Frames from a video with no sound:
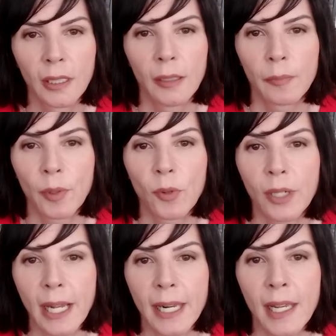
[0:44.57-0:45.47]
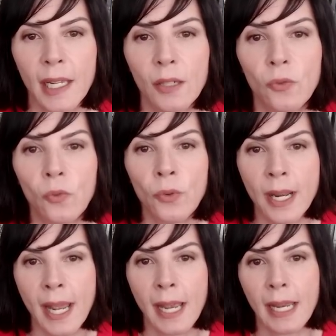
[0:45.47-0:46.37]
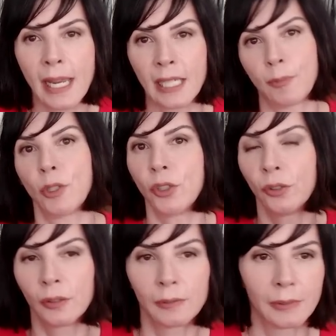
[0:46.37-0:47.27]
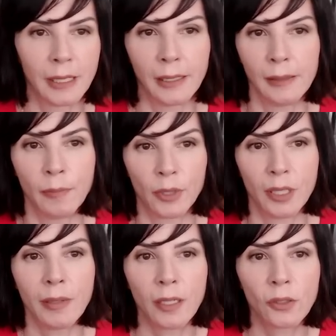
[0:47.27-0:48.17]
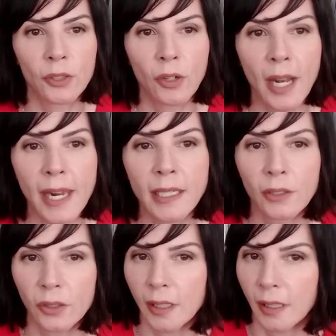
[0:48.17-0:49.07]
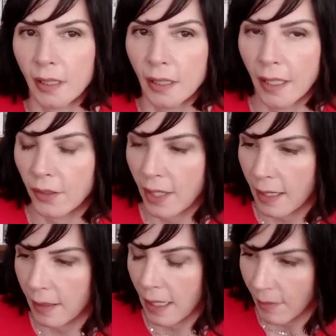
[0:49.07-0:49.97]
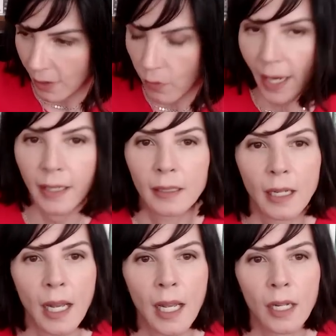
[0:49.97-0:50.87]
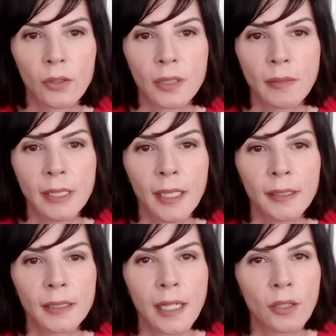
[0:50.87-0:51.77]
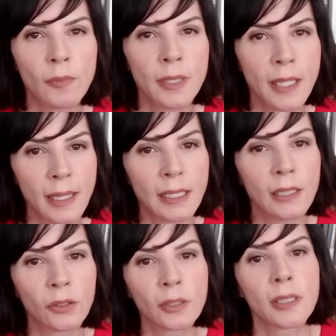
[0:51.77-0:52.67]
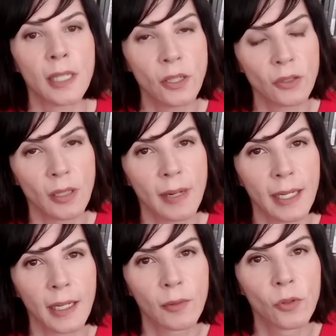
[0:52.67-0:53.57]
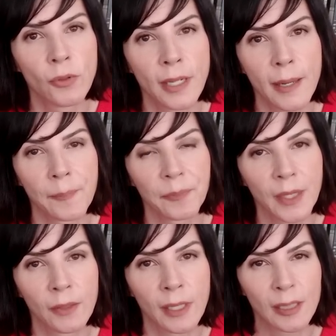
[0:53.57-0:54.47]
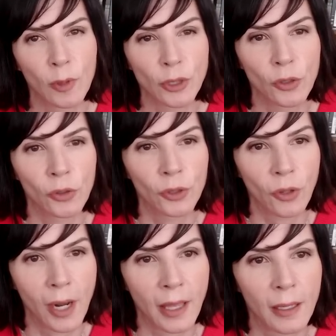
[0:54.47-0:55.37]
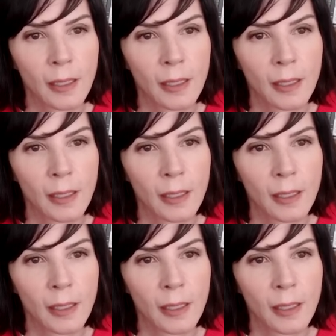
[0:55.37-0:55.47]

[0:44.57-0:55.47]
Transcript: provocara una explosión eh, imposible de controlar y entonces decidieron evacuar a los habitantes de la comunidad y entonces ellos llevar a cabo una, una explosión controlada.